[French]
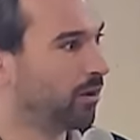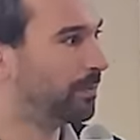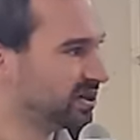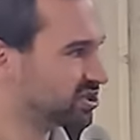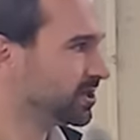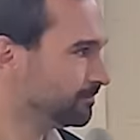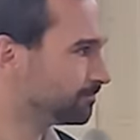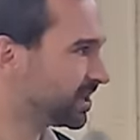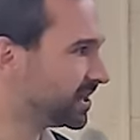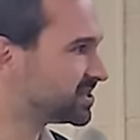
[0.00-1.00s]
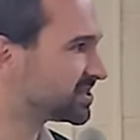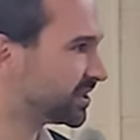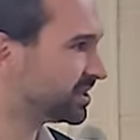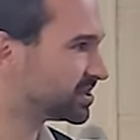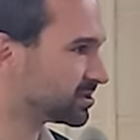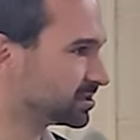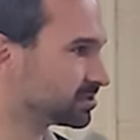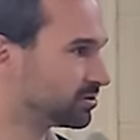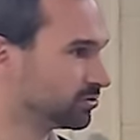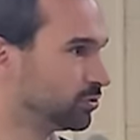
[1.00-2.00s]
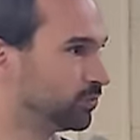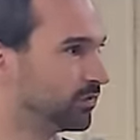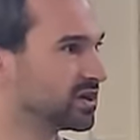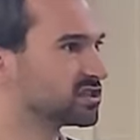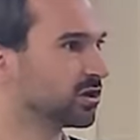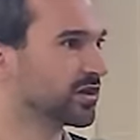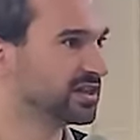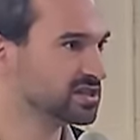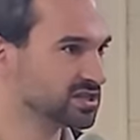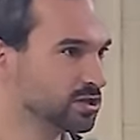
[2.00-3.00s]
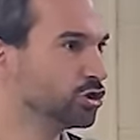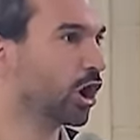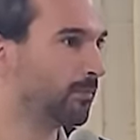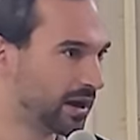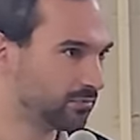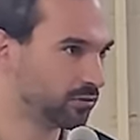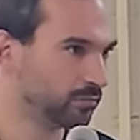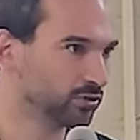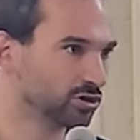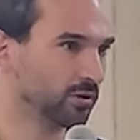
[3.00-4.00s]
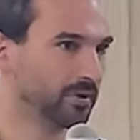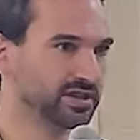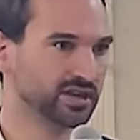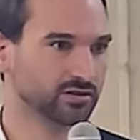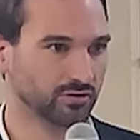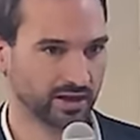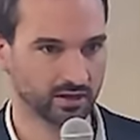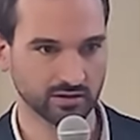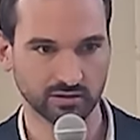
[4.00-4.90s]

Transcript: empêcher les uns et les autres de pouvoir s'organiser normalement pour une campagne électorale.